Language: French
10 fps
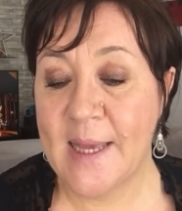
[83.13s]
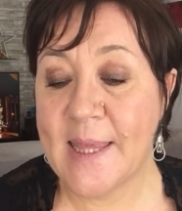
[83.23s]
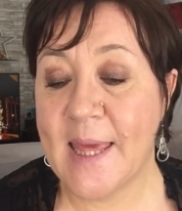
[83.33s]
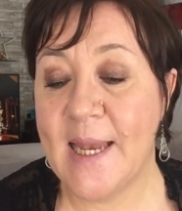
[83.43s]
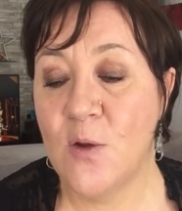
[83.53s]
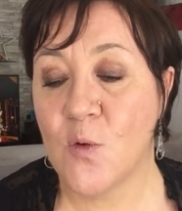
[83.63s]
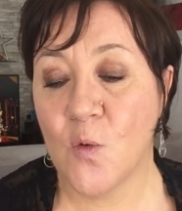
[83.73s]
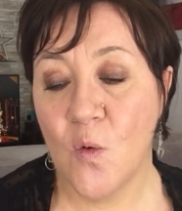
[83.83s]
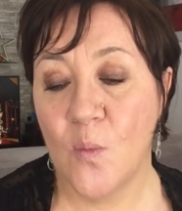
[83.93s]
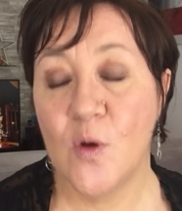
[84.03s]
Quel est le
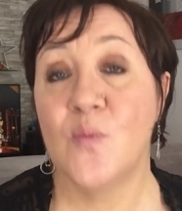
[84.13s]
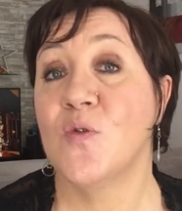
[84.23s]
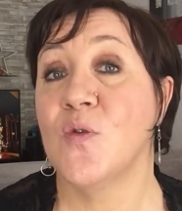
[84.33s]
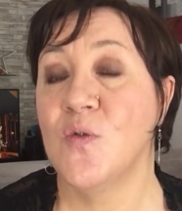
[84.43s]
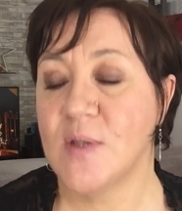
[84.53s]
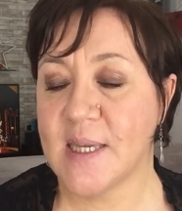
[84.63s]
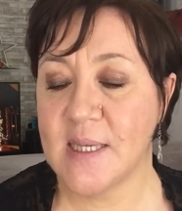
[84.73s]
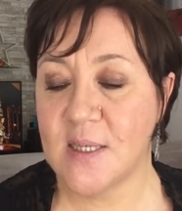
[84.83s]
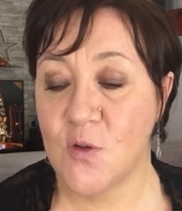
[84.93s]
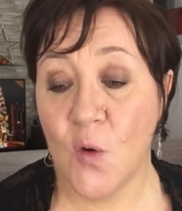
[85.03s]
comble pour une
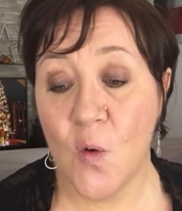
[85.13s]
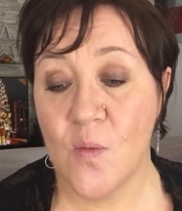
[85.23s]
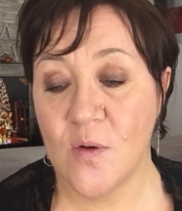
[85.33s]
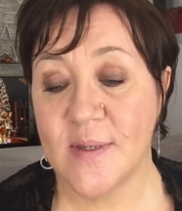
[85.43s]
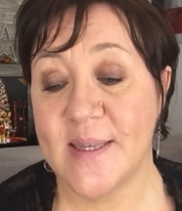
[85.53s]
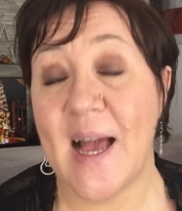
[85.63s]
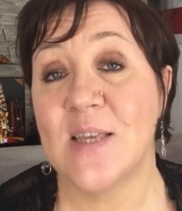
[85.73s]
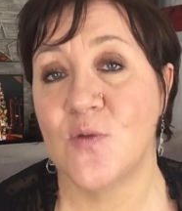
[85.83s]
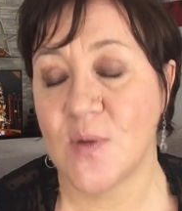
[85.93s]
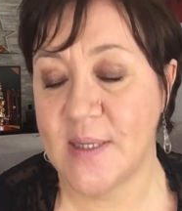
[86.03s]
autrice de romance à
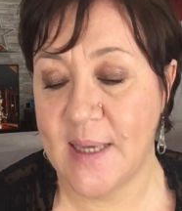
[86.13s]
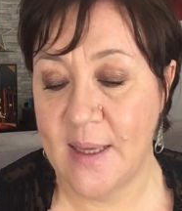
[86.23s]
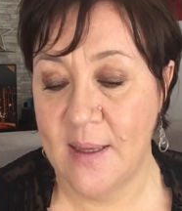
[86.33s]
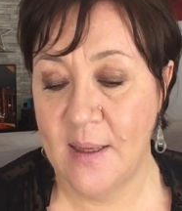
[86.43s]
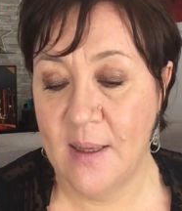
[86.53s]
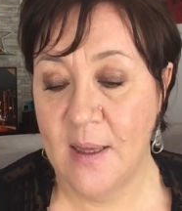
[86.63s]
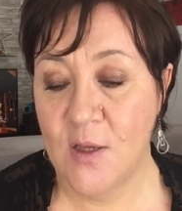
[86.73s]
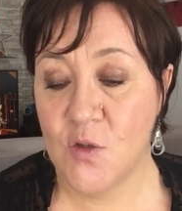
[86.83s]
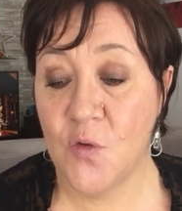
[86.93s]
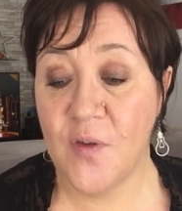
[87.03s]
succès
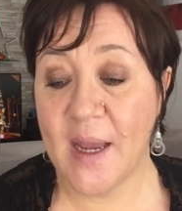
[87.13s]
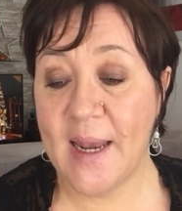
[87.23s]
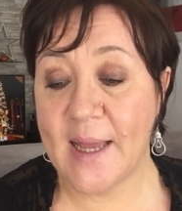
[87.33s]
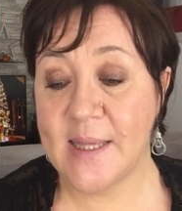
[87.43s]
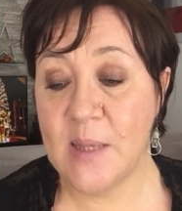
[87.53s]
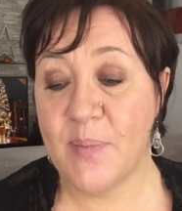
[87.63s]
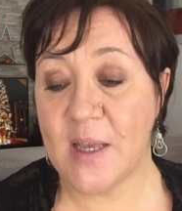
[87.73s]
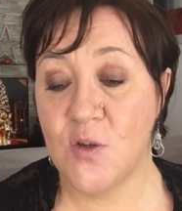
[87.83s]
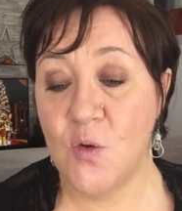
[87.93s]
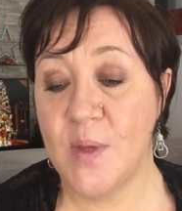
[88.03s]
se faire larguer
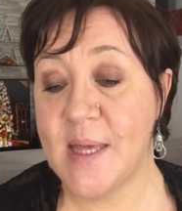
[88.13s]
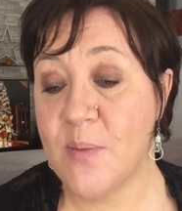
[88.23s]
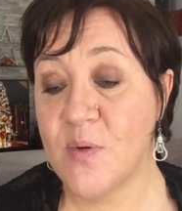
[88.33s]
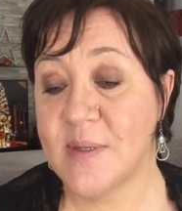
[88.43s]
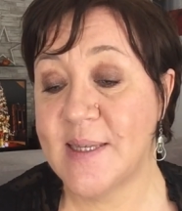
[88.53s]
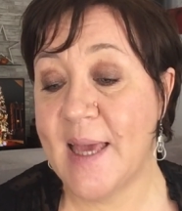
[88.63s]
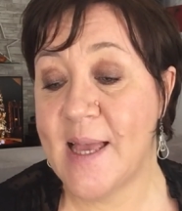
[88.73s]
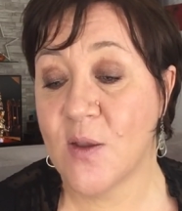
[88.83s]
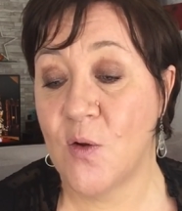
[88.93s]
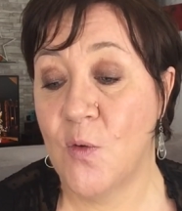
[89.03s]
par celui qu'elle pensait
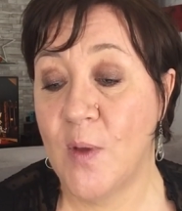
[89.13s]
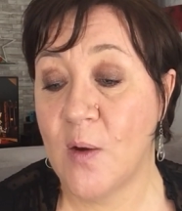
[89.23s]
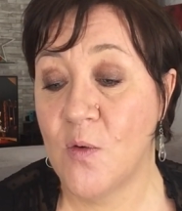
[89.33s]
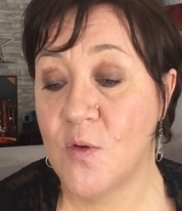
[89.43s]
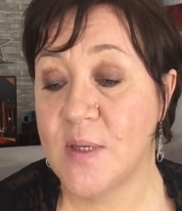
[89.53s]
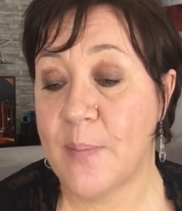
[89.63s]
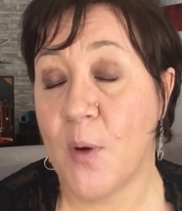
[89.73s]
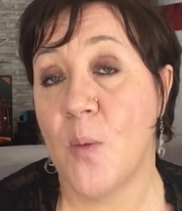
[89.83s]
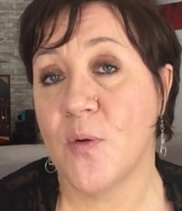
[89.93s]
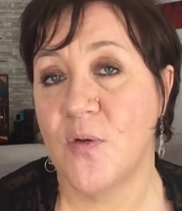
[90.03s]
être le héros de sa
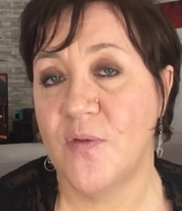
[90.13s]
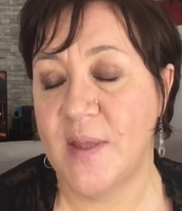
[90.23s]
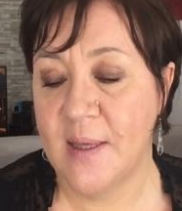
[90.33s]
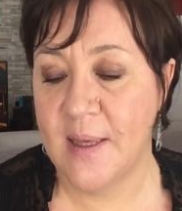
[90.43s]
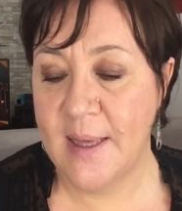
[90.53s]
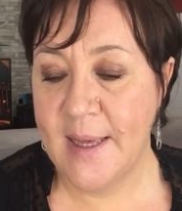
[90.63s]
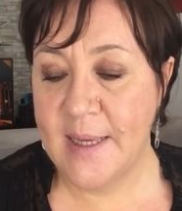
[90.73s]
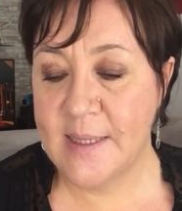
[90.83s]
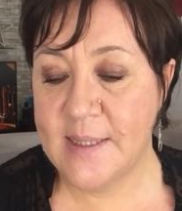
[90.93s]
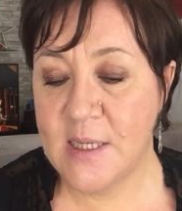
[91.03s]
propre vie.
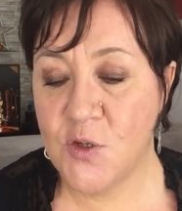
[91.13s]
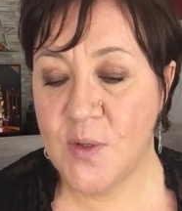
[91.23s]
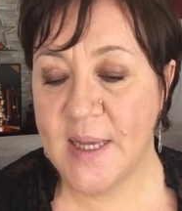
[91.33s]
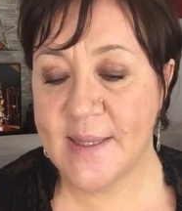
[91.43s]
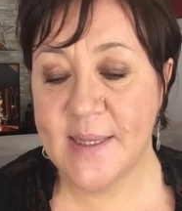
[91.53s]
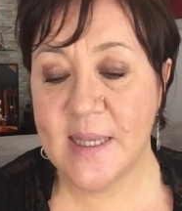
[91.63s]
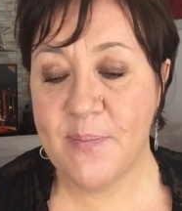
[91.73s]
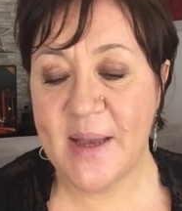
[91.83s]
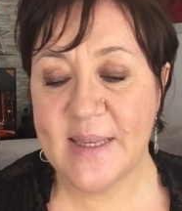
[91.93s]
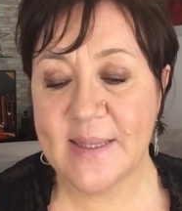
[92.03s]
Si Juliette n'était
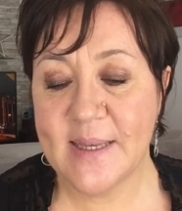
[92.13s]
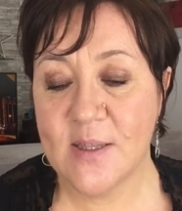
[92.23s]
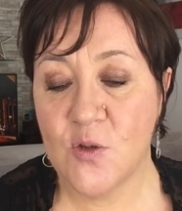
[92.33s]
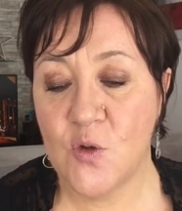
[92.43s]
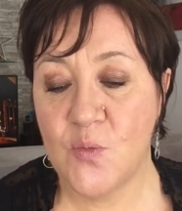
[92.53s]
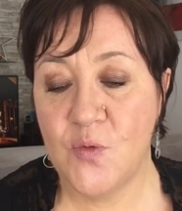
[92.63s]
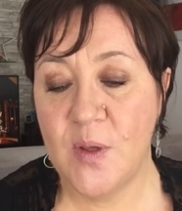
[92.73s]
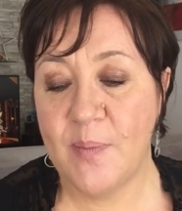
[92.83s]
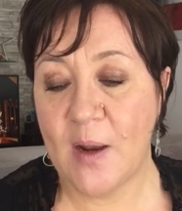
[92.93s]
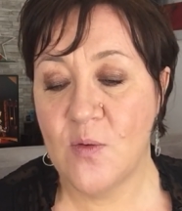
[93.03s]
pas atteinte depuis
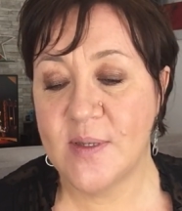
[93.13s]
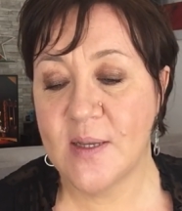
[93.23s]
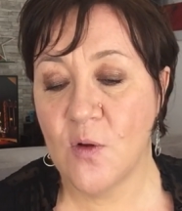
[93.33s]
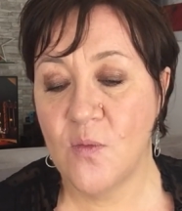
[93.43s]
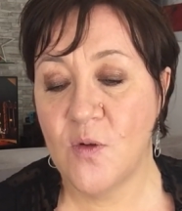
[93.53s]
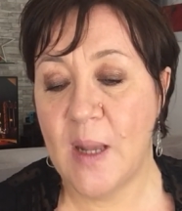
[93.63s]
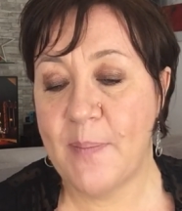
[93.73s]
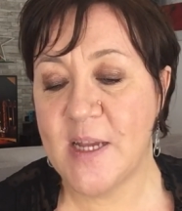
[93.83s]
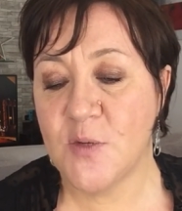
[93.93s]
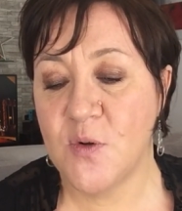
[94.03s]
par le syndrome de la
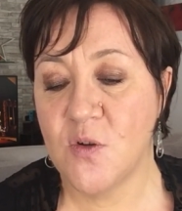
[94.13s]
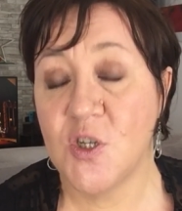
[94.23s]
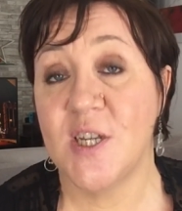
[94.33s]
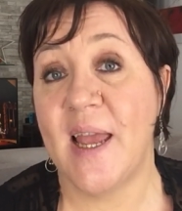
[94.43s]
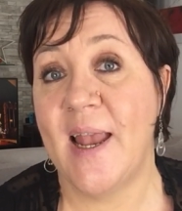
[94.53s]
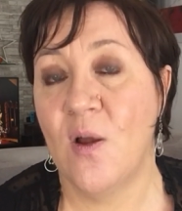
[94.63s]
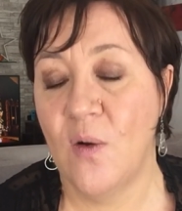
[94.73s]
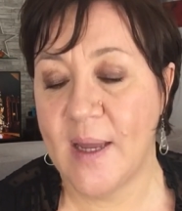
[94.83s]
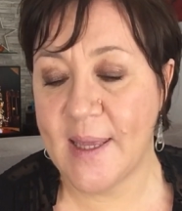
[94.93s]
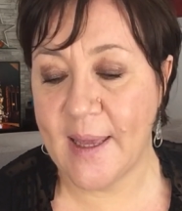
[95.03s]
page blanche, elle en
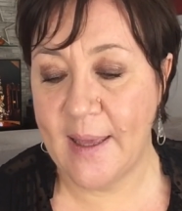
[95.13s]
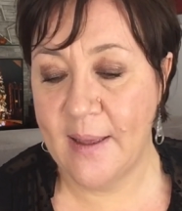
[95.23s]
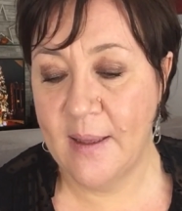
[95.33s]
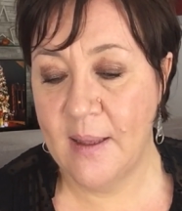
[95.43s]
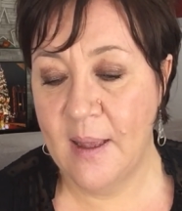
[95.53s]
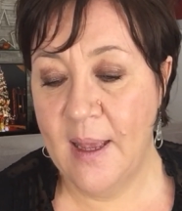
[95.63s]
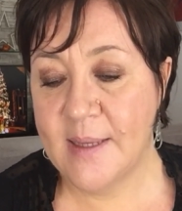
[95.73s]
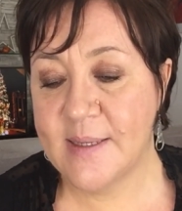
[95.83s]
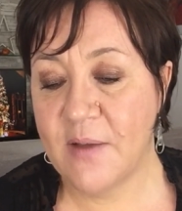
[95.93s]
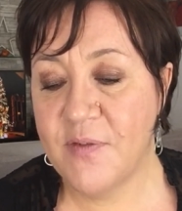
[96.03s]
rirait.
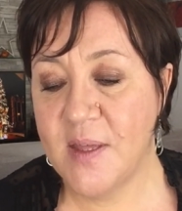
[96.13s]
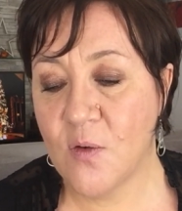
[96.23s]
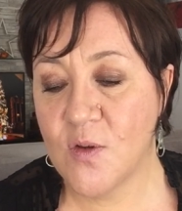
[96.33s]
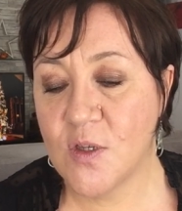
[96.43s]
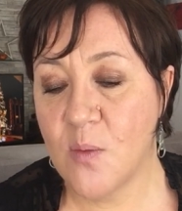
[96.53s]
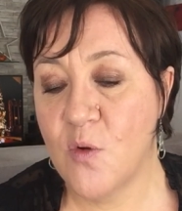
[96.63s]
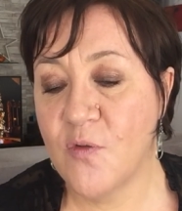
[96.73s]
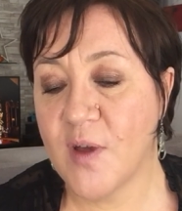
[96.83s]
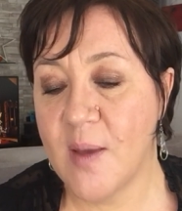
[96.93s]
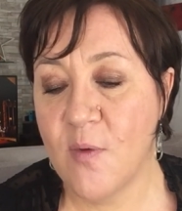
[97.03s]
Sa vie ressemble
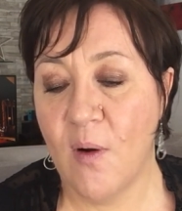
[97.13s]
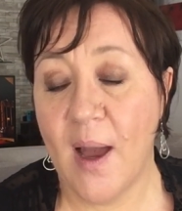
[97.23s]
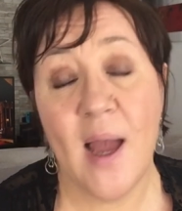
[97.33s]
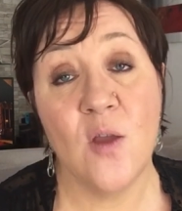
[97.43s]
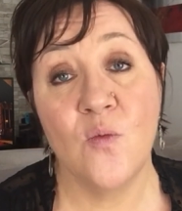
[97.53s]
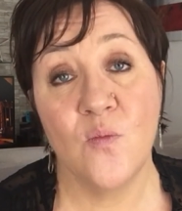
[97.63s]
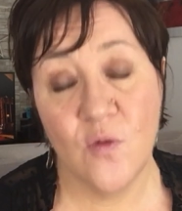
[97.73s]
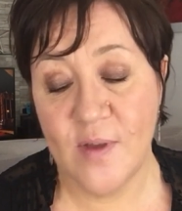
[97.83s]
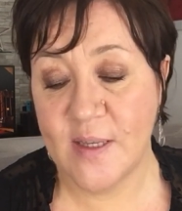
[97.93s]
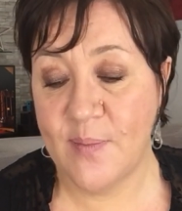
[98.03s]
vraiment à une
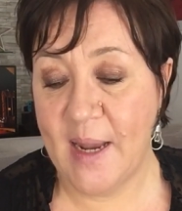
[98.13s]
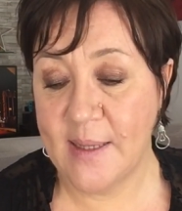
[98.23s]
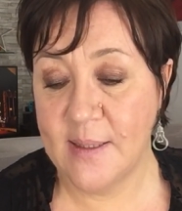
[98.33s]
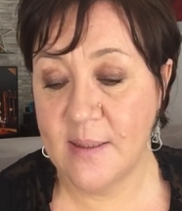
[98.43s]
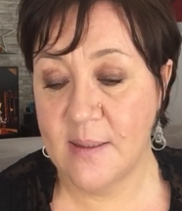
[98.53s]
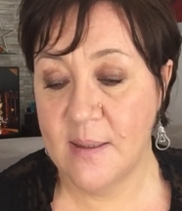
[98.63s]
mauvaise blague.